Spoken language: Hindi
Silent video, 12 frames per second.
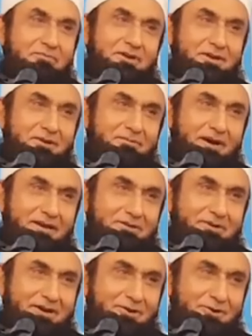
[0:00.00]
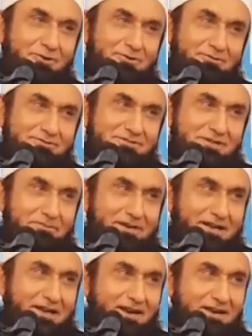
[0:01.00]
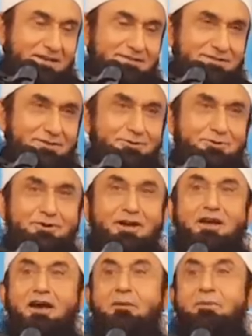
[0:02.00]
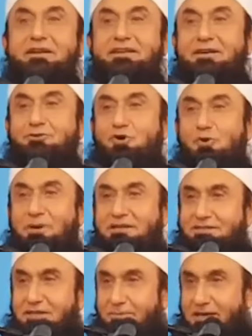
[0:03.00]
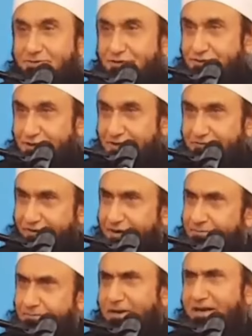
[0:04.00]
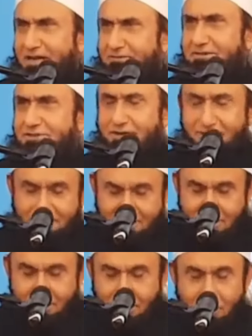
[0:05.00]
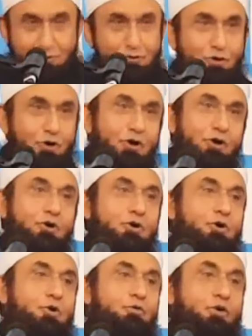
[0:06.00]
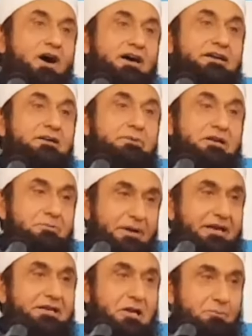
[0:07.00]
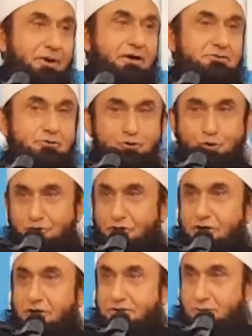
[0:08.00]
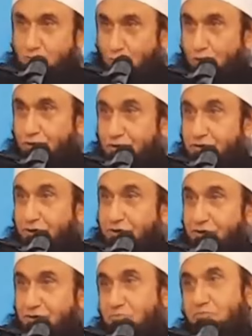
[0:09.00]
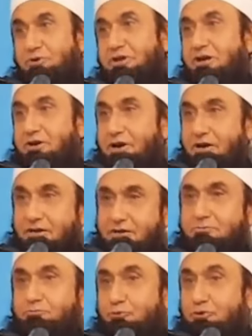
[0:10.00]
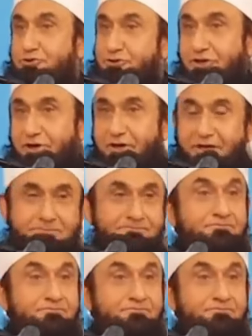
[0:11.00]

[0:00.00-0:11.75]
मेरे भाई बहनों सब्र करना सीखो हमारी एक धोबन थी मासी शरीफा मर गई बेचारी तो वो आ गई मेरी बहन के पास छोटा कद मोटी डट्टी तो बुढ़ी लड़क की पूरी शेरनी